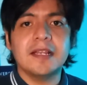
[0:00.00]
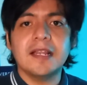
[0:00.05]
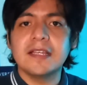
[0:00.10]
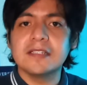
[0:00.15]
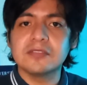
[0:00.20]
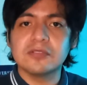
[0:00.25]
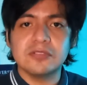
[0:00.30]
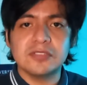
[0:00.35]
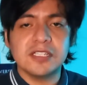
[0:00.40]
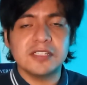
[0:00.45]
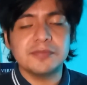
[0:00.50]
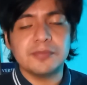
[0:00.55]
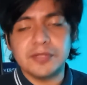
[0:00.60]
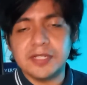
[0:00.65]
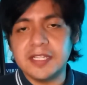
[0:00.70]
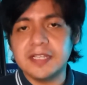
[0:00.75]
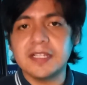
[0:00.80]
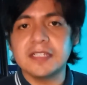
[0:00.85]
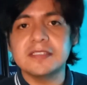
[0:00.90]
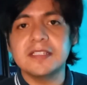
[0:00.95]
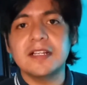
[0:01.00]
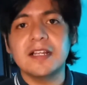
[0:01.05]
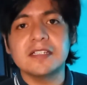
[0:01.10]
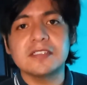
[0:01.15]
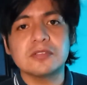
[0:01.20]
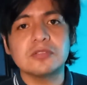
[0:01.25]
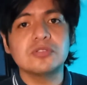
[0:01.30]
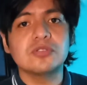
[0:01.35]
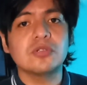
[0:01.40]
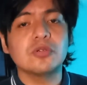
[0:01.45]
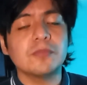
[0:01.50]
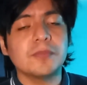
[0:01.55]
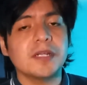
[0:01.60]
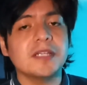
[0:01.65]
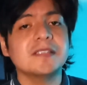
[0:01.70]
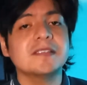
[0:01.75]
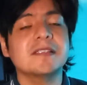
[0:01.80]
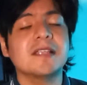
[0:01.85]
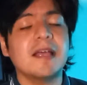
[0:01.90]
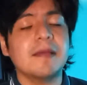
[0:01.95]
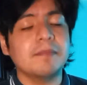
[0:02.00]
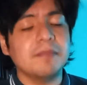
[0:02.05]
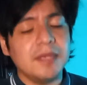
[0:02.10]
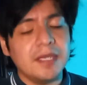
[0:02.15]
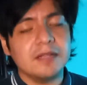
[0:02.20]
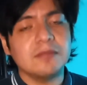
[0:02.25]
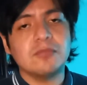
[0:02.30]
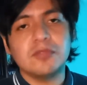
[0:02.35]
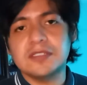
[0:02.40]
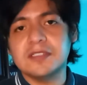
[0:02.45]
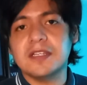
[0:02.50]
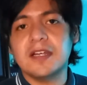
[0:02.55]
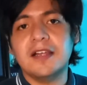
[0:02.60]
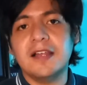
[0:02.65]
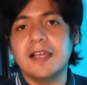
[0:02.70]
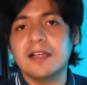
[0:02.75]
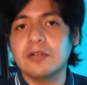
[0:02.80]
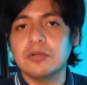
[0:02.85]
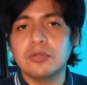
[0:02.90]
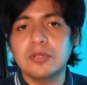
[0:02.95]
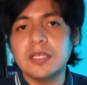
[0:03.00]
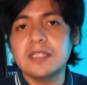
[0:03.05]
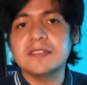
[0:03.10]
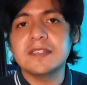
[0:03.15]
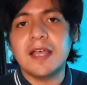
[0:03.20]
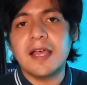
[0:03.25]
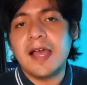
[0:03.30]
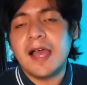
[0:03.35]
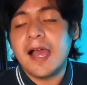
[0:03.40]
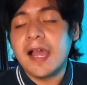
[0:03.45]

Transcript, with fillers: las cosas bonitas y las costumbres también muestra la crudeza